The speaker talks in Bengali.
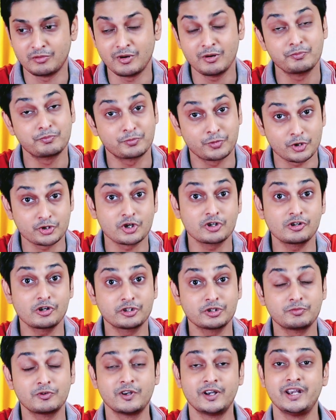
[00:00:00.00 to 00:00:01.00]
হব
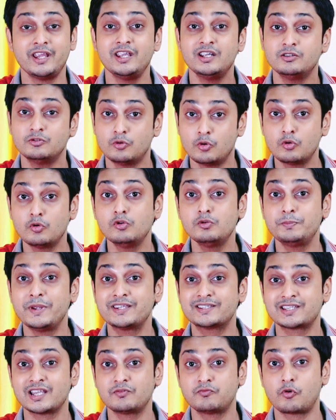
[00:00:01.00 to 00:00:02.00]
প্রসঙ্গত বলে নিই গুগল
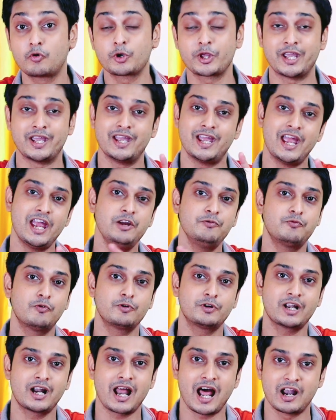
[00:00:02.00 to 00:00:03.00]
পিক্সেল ফোরে এই
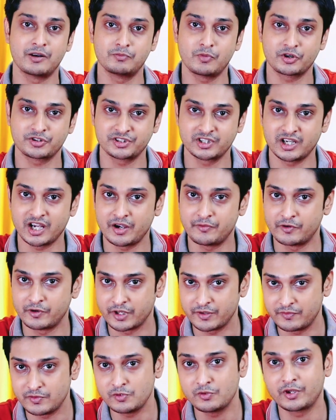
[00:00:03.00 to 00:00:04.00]
ফোনটার আনবক্সিং এবং
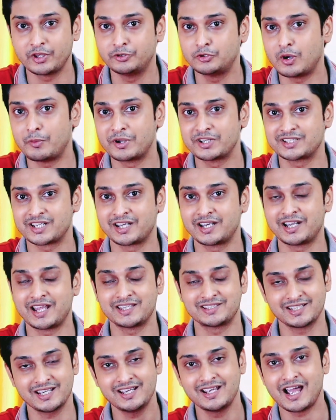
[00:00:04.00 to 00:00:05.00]
রিভিউ কিন্তু আমার চ্যানেলে
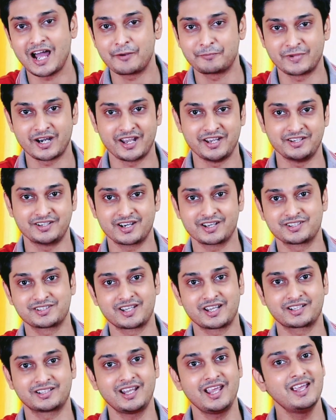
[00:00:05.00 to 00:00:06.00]
আছে আপনার ইন্টারেস্ট
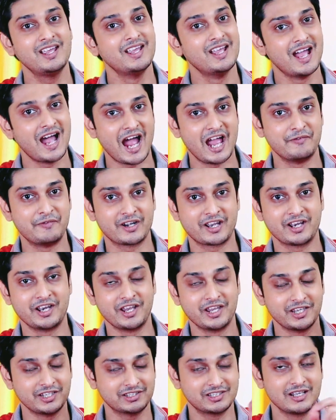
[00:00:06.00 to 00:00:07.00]
থাকলে আই
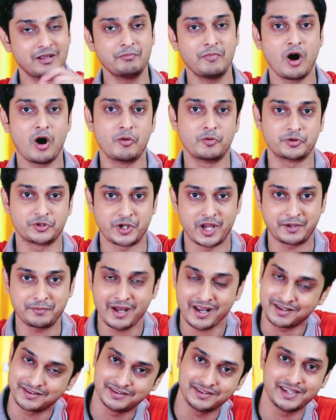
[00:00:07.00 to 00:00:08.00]
বাটনে দেখলাম অবশ্যই
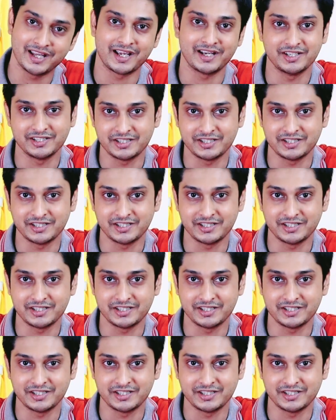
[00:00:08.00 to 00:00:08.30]
একবার দেখে